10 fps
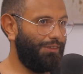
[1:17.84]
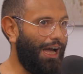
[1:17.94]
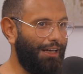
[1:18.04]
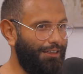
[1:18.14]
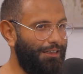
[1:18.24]

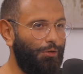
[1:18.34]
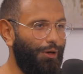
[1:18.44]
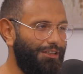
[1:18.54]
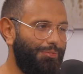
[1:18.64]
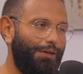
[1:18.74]
يعني
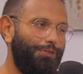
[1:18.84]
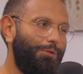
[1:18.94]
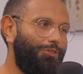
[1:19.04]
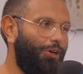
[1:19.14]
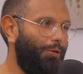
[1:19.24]
دلوقتي بقى
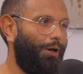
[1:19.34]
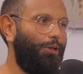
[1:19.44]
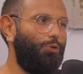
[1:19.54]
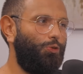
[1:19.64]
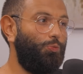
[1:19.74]
في مصايب على
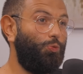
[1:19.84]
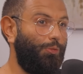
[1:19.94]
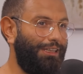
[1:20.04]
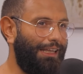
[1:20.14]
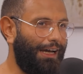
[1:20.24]
اليوتيوب
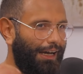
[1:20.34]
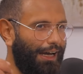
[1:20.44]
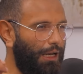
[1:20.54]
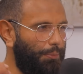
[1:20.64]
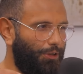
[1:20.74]

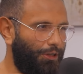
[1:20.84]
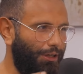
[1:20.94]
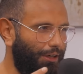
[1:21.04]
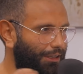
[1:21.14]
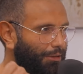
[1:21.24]
ومتدخله
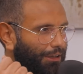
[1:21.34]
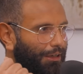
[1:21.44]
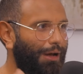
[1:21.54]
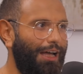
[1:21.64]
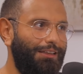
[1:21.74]
بطريقه كده من
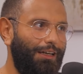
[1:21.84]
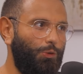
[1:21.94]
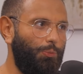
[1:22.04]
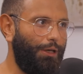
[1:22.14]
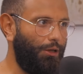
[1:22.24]
غير ما حد
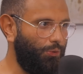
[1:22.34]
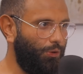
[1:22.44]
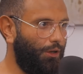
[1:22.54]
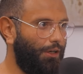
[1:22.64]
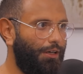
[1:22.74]
ياخد باله
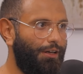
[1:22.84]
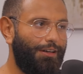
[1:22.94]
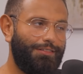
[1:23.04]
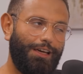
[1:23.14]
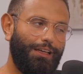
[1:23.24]

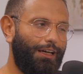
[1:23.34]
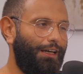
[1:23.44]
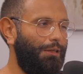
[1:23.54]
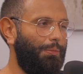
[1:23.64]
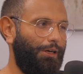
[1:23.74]
رسائل
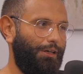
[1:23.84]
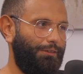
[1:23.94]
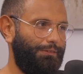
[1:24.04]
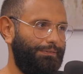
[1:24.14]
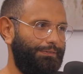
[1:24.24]
غريبه
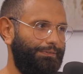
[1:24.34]
يعني